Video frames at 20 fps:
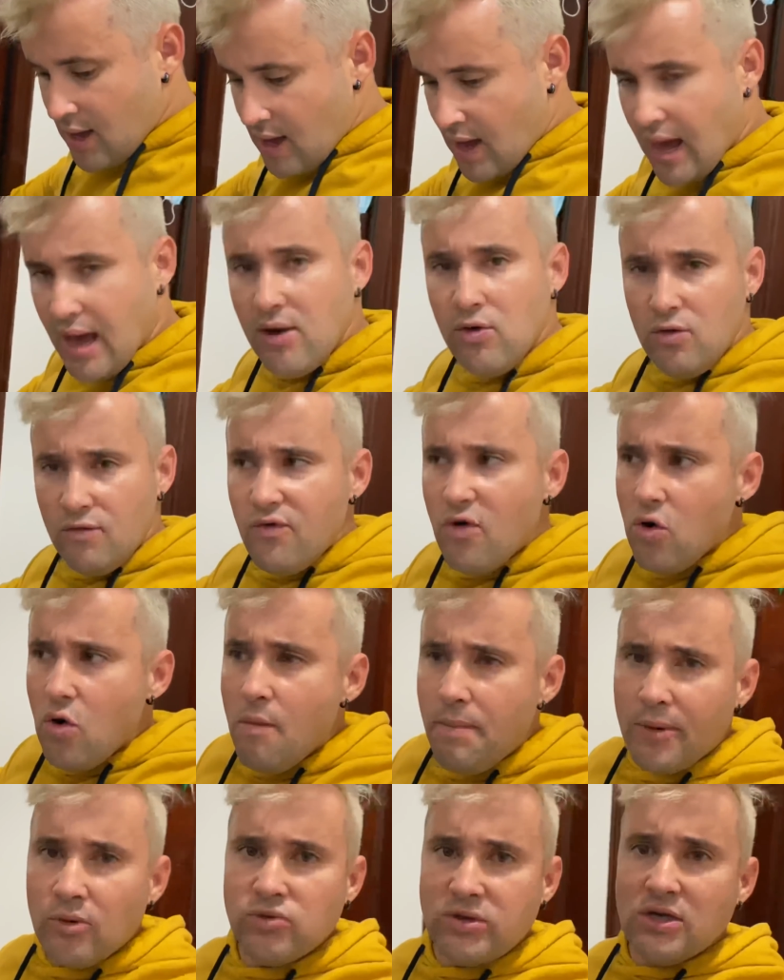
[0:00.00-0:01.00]
Aí eu não vou
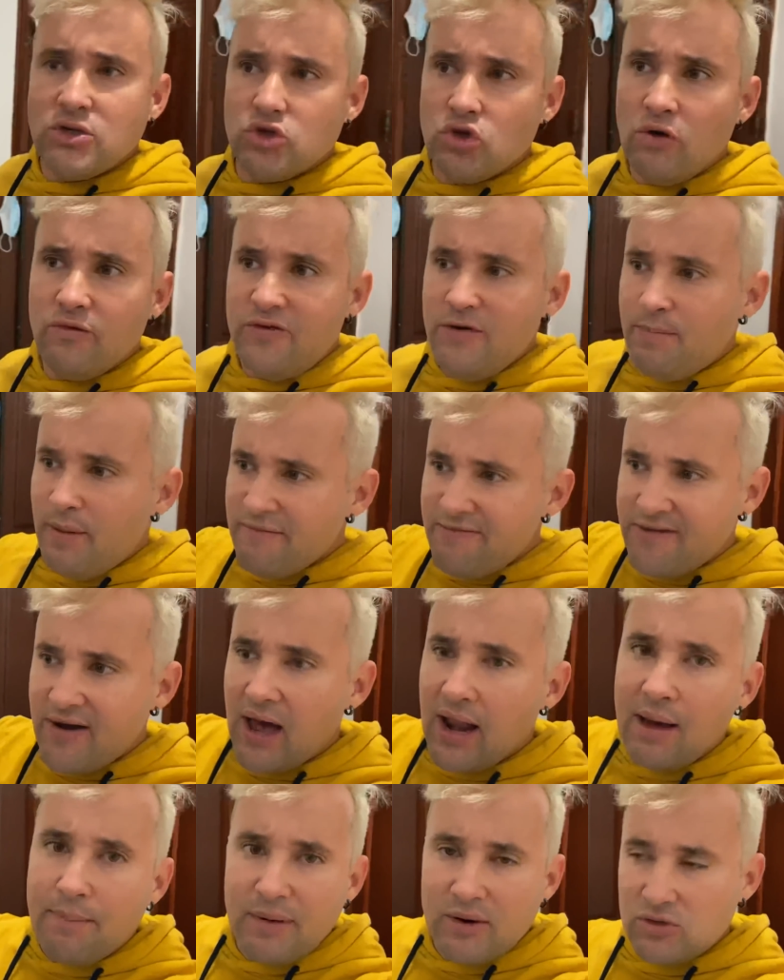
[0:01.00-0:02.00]
comprar um tênis do Ovim pra ficar
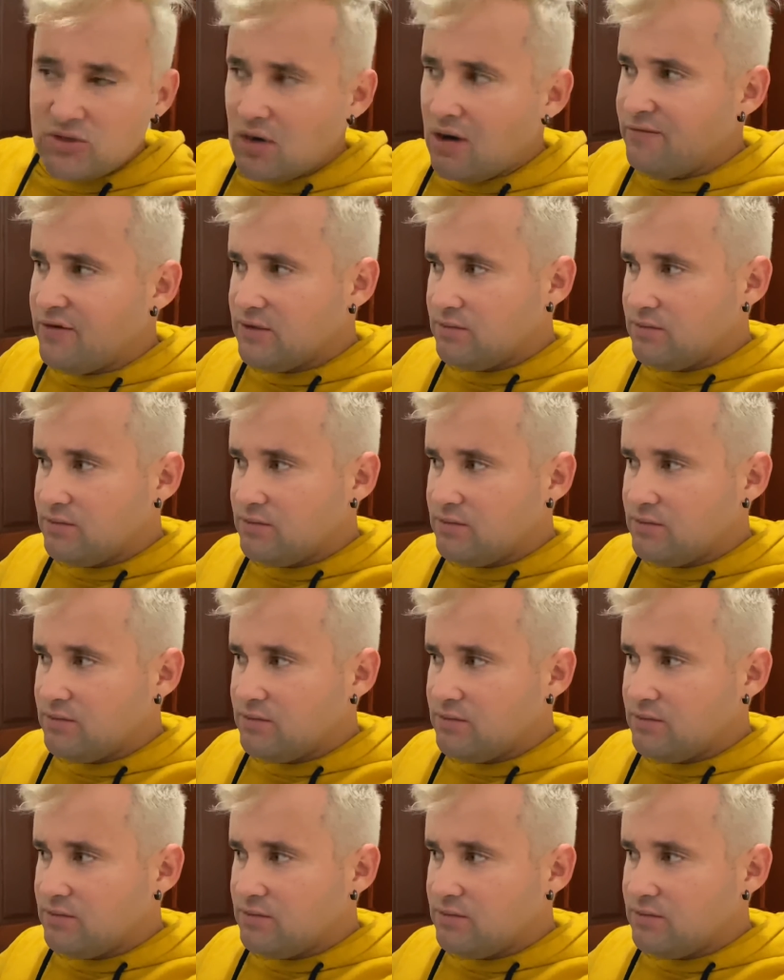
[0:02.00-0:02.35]
lá pra ela usar uma vez por